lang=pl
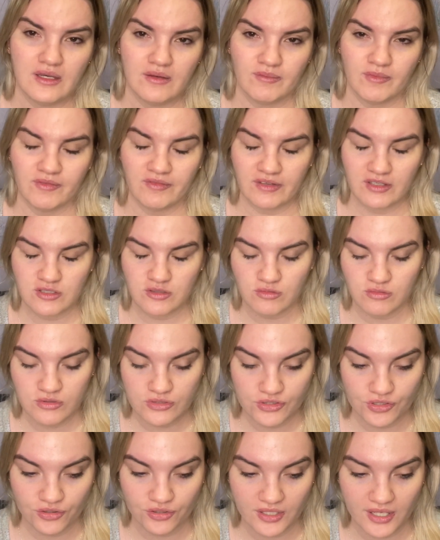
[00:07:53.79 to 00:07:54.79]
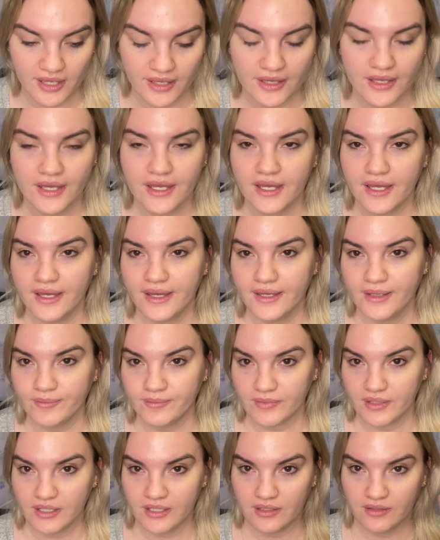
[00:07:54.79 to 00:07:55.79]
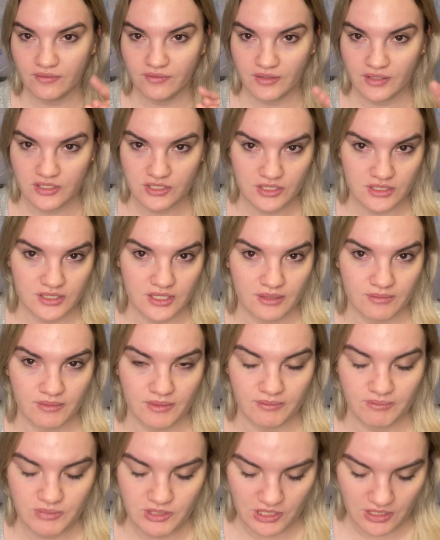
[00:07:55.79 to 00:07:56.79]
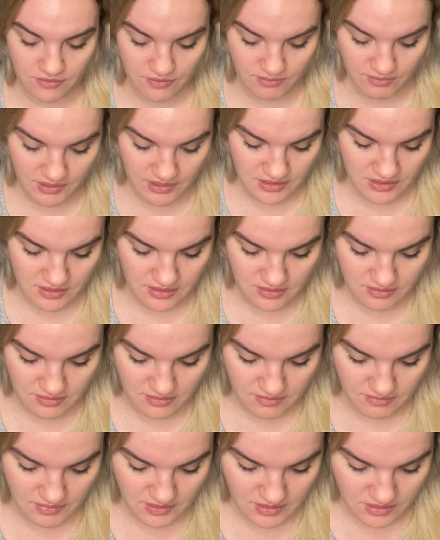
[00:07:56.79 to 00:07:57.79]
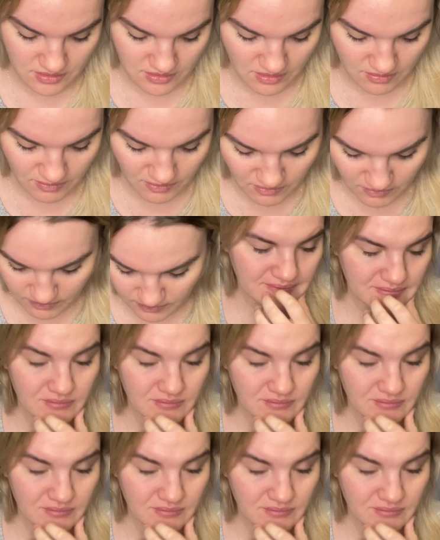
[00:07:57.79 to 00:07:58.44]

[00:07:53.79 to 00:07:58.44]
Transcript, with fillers: ma większą czcionkę e, i większe te mam przerwy między, między sobą.